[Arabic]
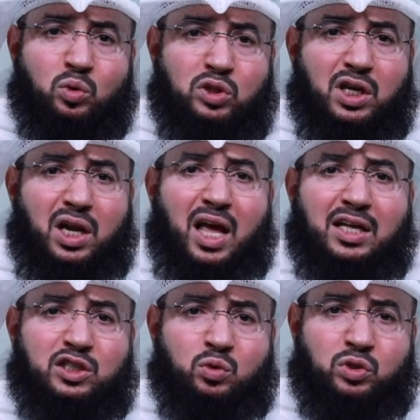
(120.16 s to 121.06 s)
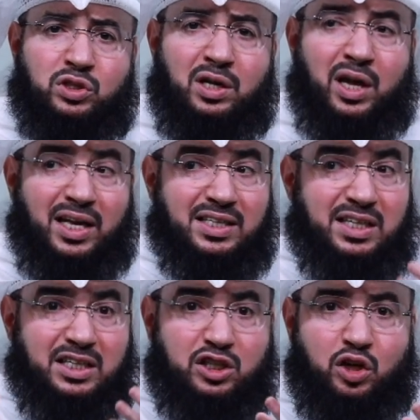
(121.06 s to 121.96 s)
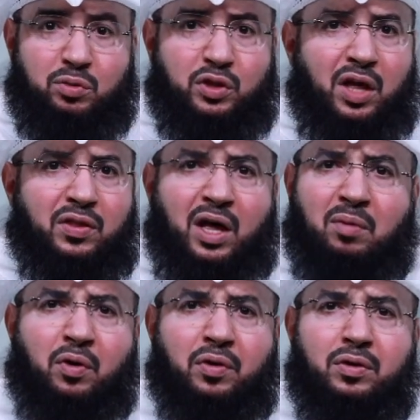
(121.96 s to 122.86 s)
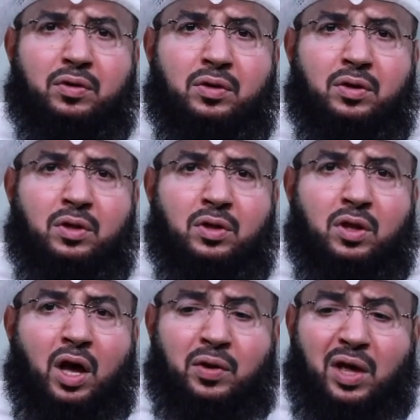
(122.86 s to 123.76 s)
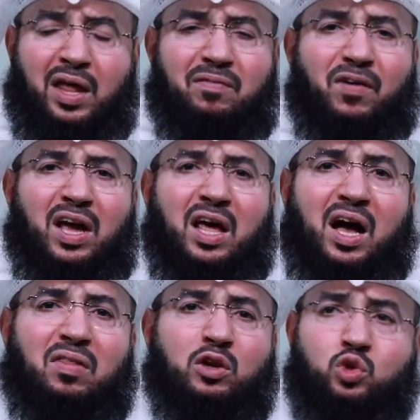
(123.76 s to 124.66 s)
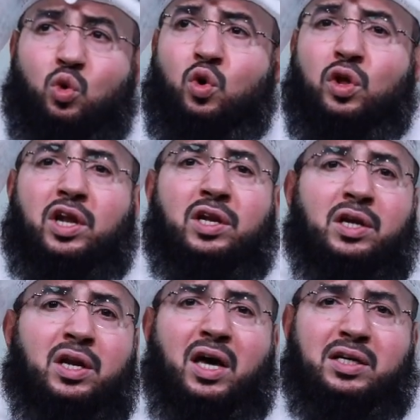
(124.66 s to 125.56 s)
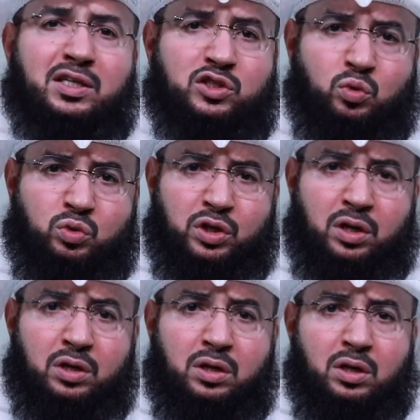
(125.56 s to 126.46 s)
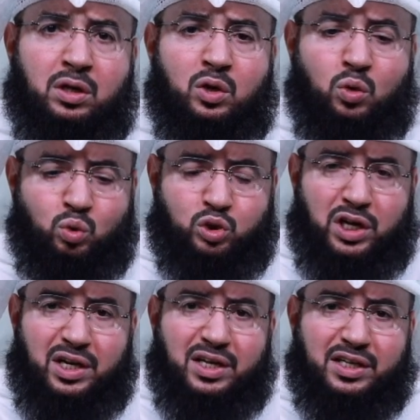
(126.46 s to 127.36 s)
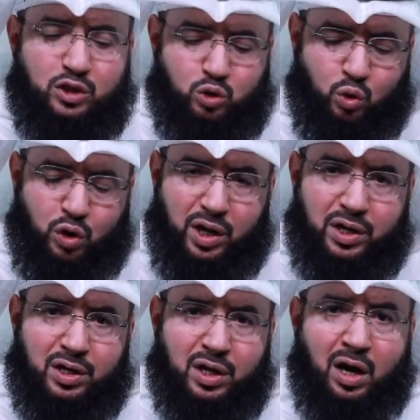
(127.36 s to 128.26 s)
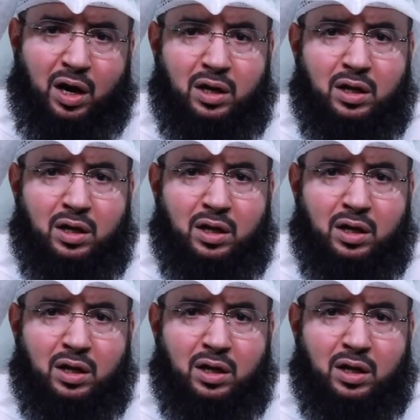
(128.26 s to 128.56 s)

يعطيه الله عز وجل لا يستشعر مثل هذا الامر ان افعل هذا شكرا لله عز وجل اصلي شكرا لله